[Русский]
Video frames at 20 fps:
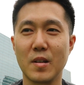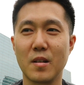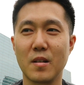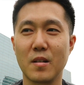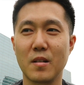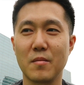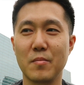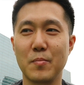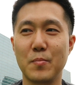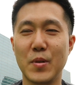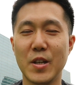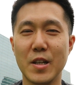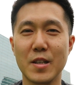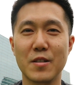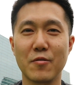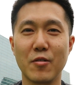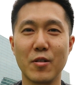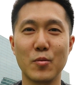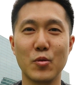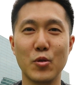э,
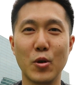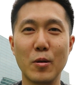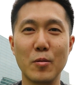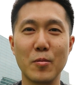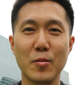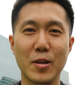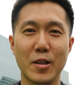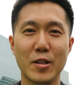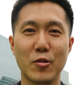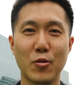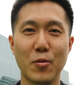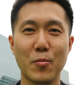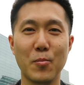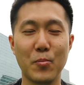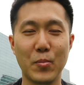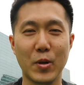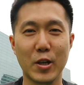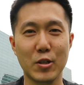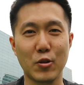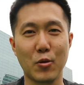перед своим домом, которым,
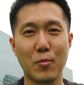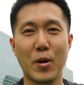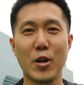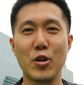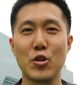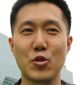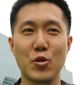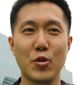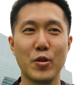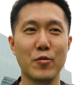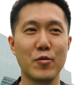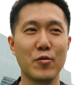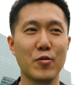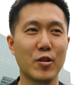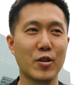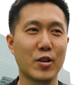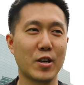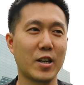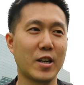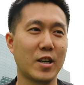который большой, у
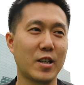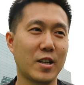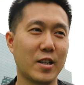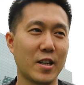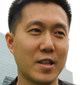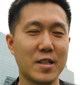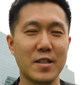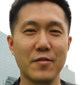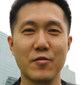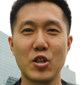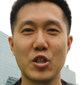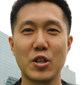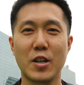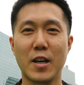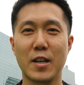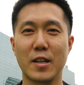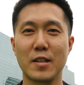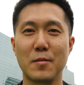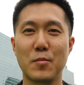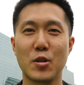него красивая
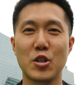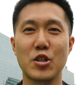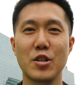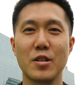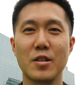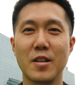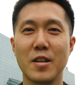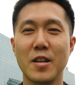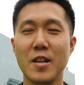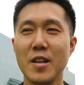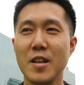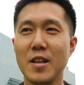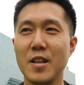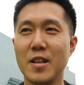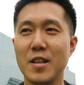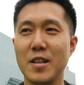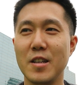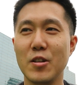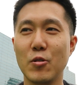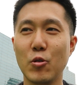шикарная машина,
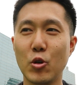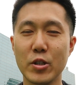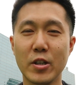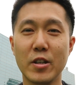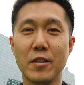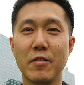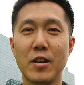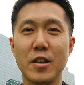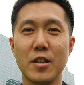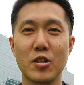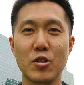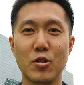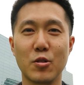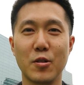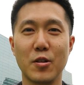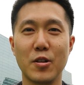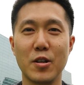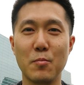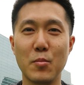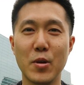и он говорит,
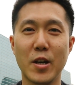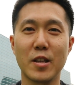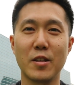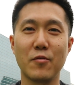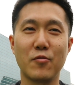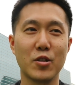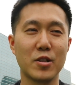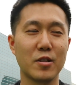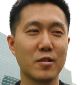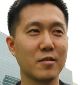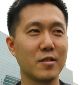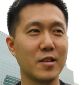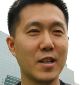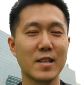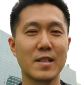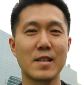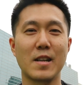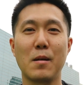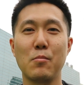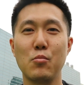что, ребята, вот
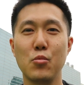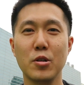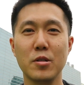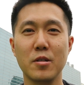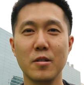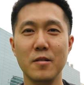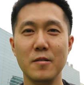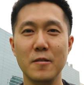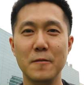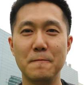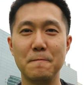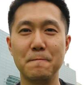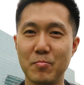я заработал,